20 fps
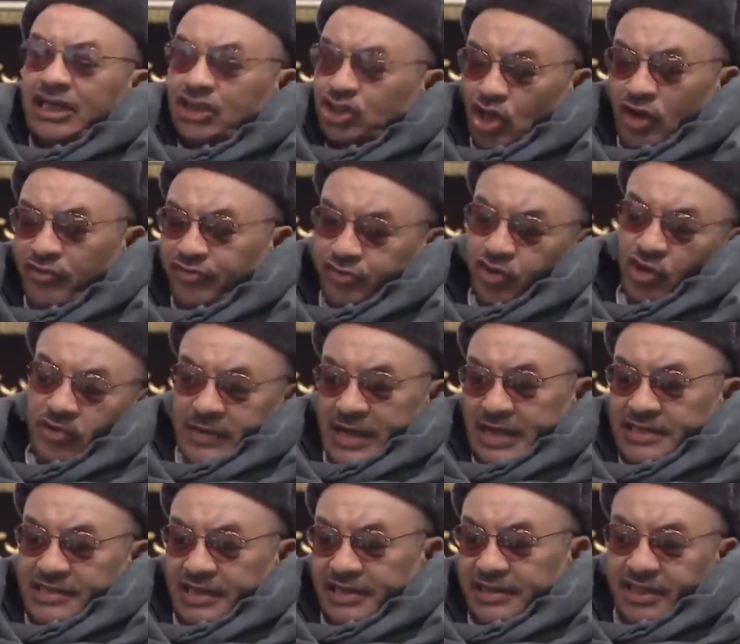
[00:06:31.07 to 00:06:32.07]
آه، شفتهم يا
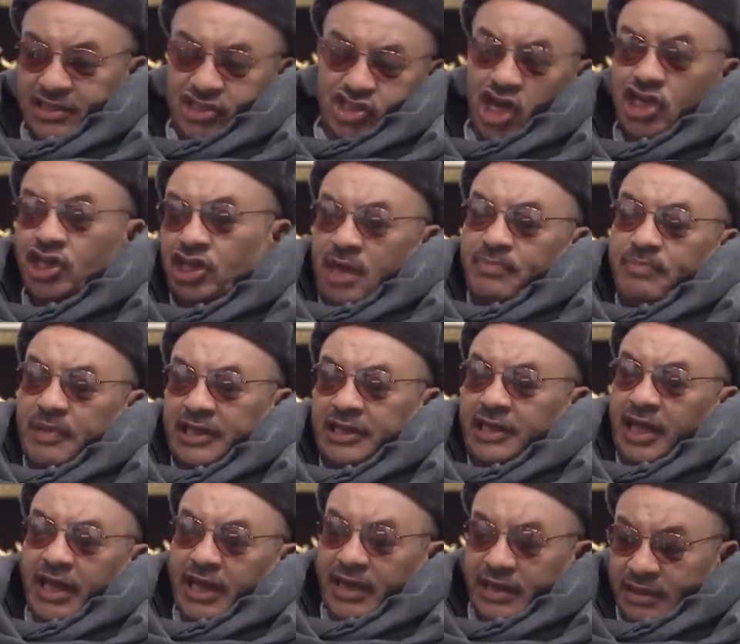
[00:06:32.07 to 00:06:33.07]
سيدي شنت
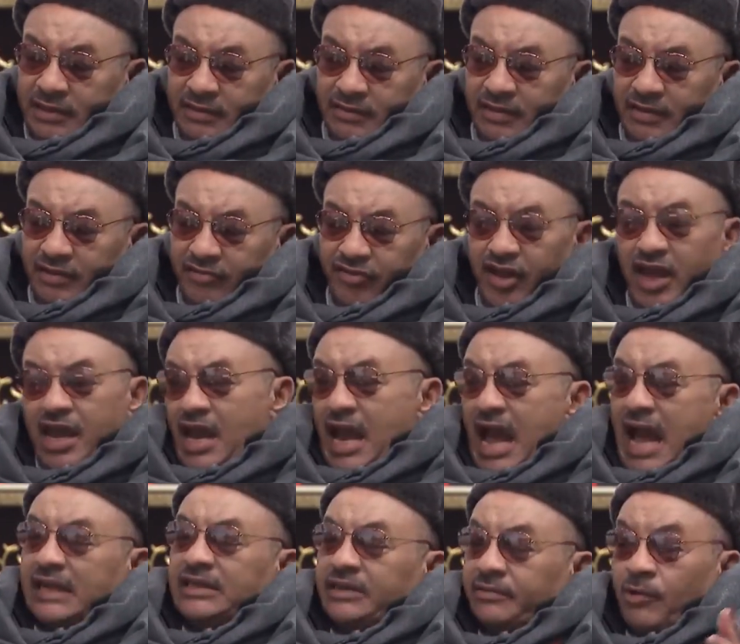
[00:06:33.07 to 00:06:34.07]
بدير في
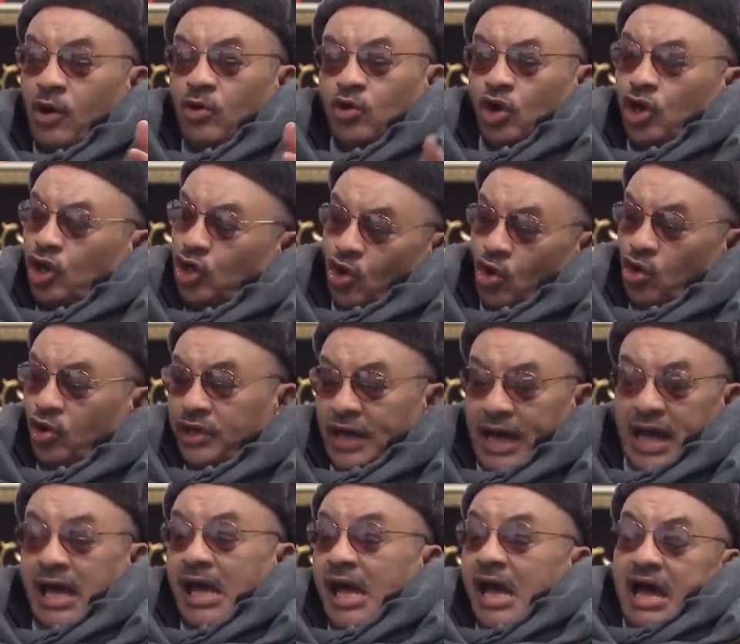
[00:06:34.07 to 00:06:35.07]
حد ممكن يكون
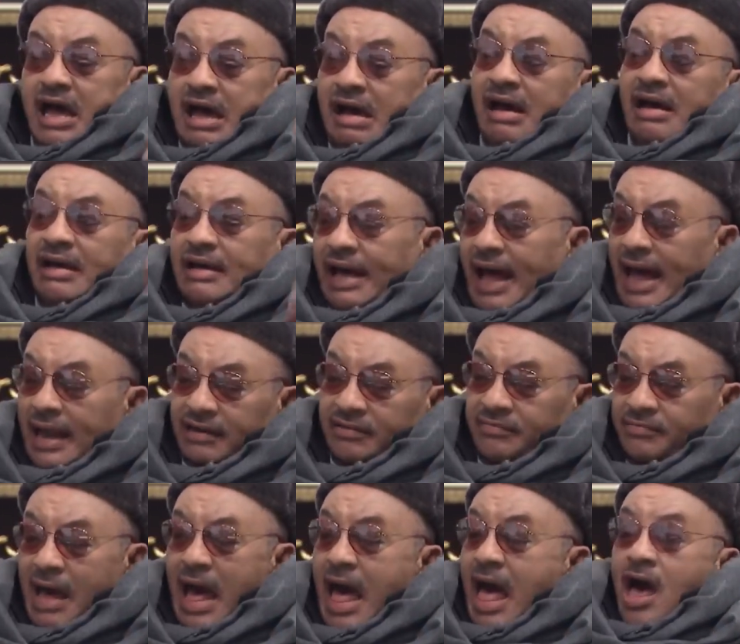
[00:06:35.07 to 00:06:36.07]
آه، غلط
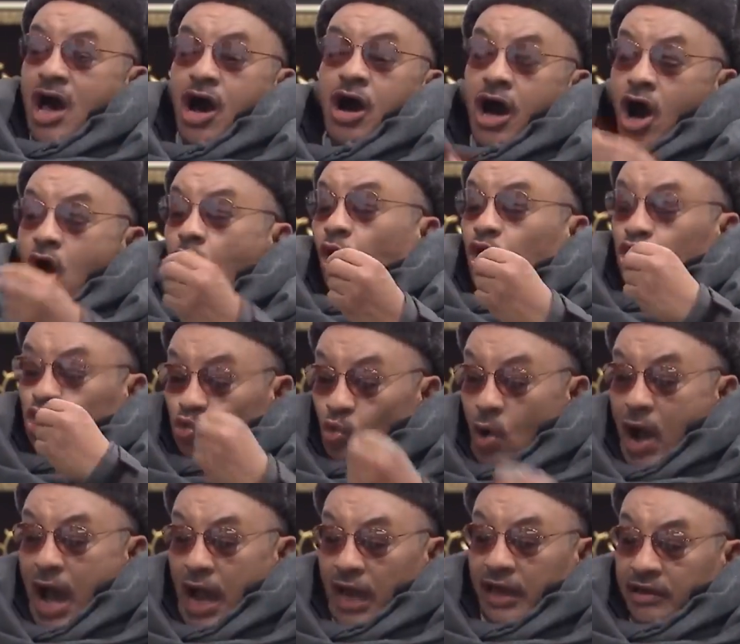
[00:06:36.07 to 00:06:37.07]
ما هوش
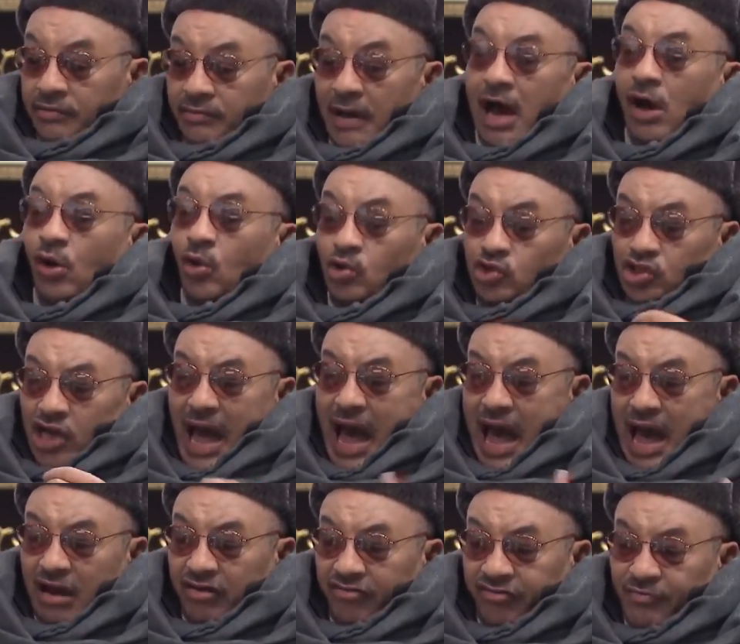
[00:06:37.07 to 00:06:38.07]
واعي ما هوش
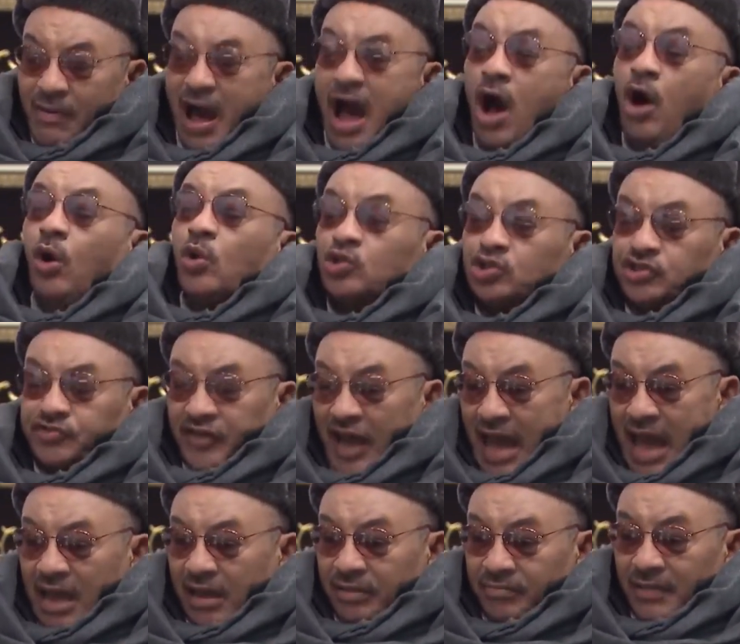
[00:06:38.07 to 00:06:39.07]
عارف ما هوش
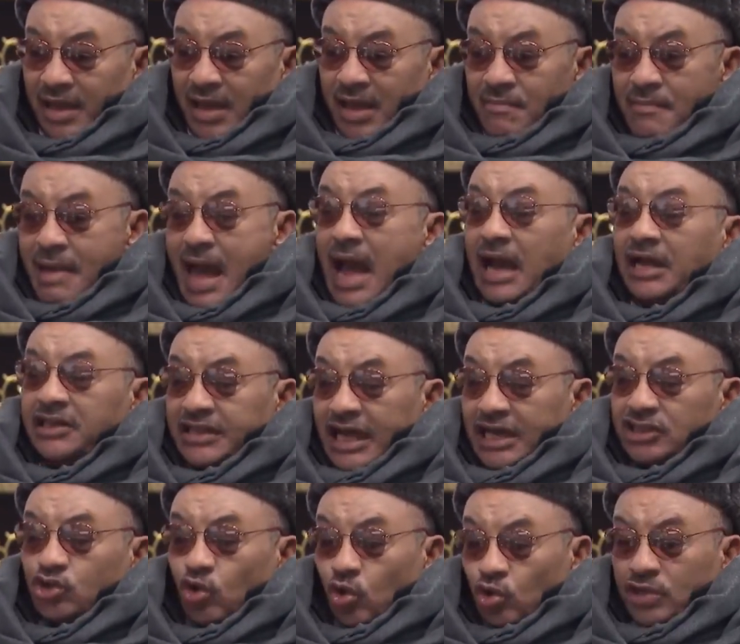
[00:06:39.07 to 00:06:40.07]
فاهم إيه؟ ما
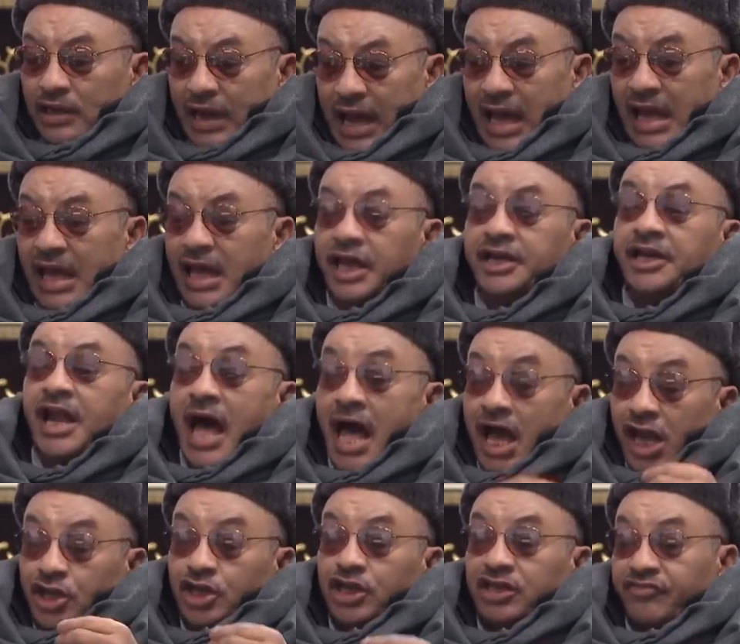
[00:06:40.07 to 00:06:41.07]
عندهاش قدرة انه
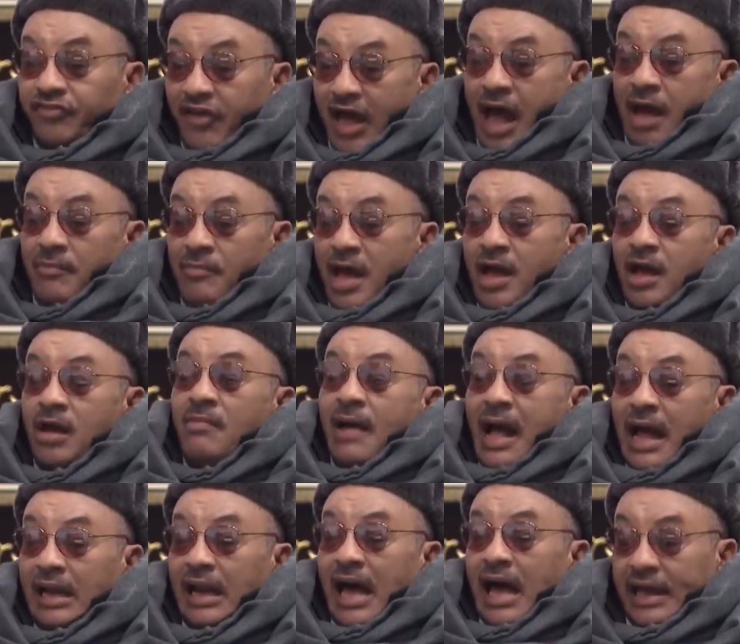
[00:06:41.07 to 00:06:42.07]
يتفاهم
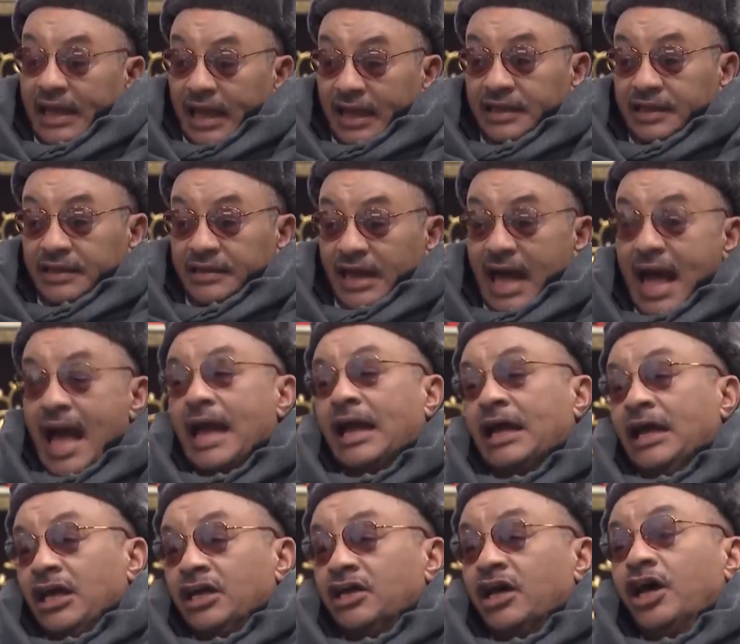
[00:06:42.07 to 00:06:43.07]
مع الاخرين
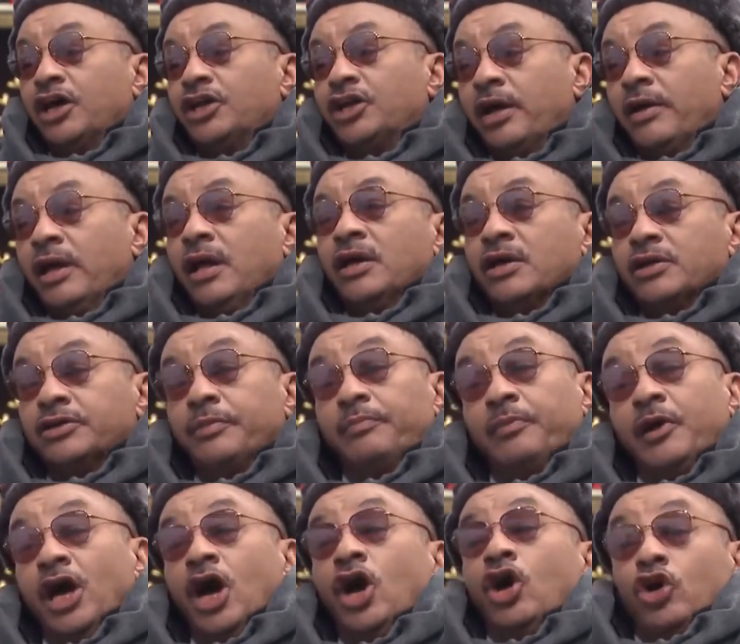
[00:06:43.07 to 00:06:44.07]
هاي
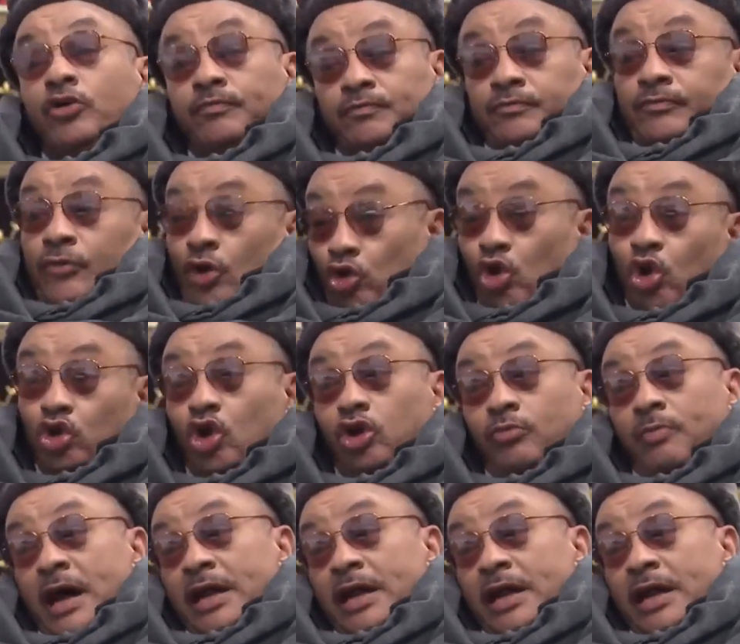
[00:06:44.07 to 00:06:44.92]
نبي نضرب